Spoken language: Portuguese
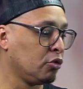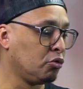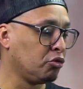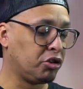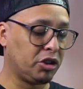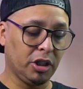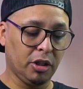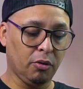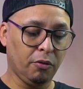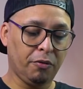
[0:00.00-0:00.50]
do
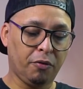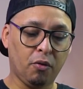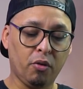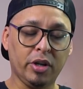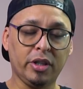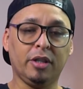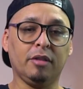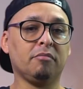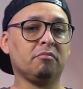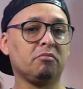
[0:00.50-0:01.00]
seu
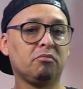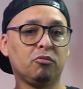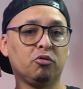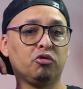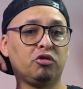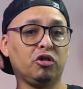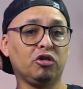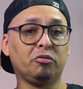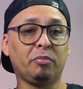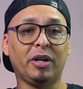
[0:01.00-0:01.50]
fone, do
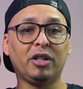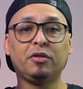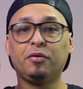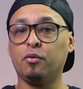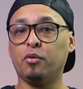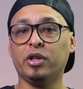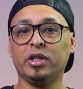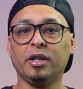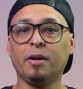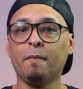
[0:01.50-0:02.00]
seu
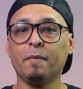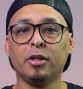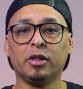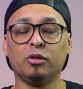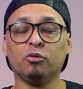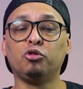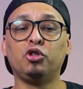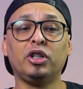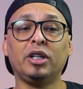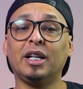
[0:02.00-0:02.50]
smartphone.
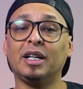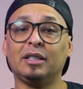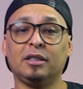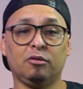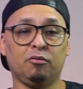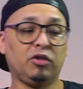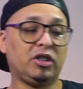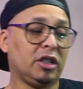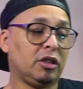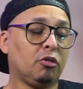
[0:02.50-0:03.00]
Não tira,
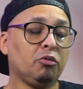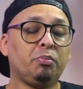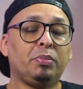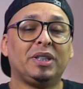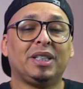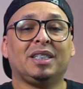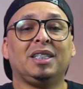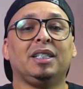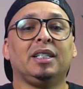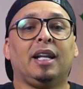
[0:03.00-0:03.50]
você não
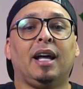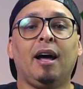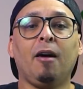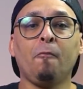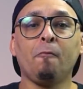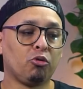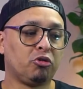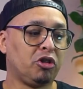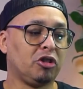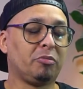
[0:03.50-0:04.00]
precisa
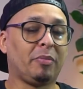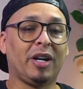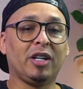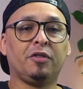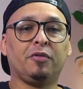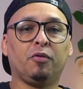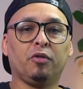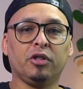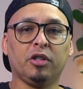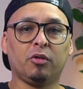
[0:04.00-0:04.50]
tirar o seu
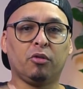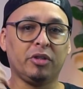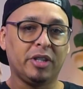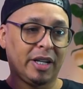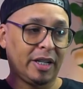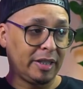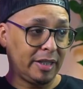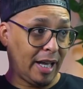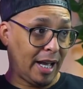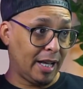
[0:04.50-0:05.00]
smartphone
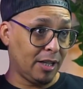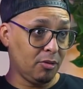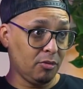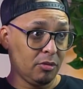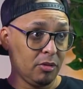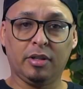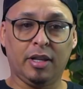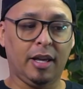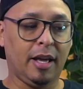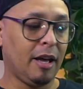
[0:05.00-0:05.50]

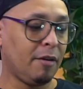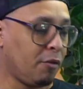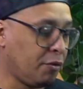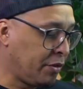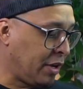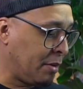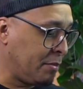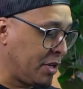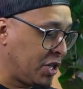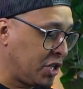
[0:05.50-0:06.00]
conectado. Né? Ah, vou
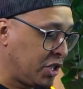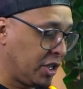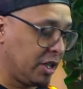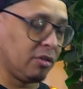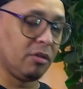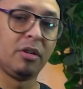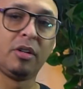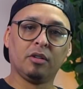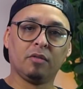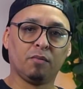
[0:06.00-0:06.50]
ficar mexendo.
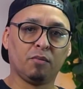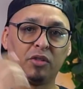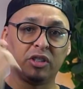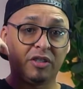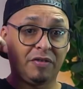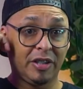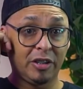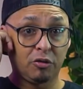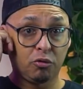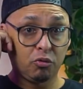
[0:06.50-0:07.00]
Você
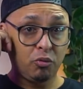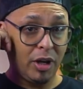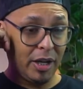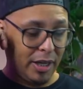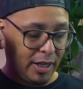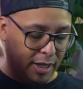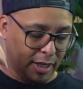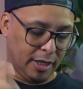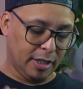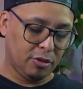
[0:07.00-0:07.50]
faz tudo
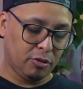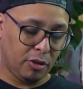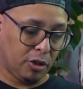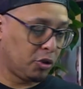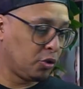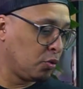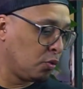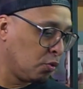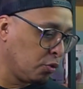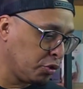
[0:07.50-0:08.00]
aqui. Isso eu
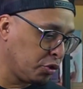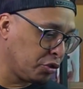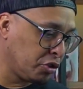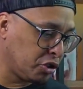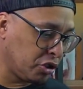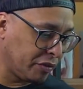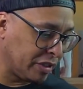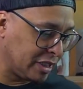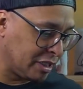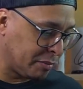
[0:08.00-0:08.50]
acho útil.
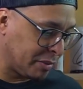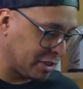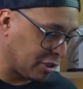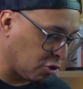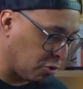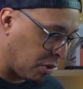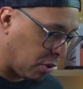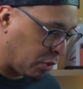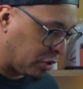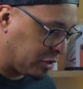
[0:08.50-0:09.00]
Deixa eu ver se tem mais
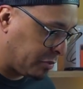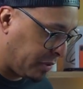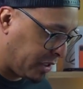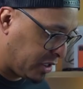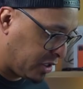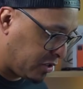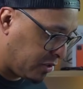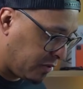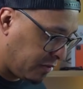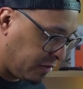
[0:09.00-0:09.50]
alguma coisa pra gente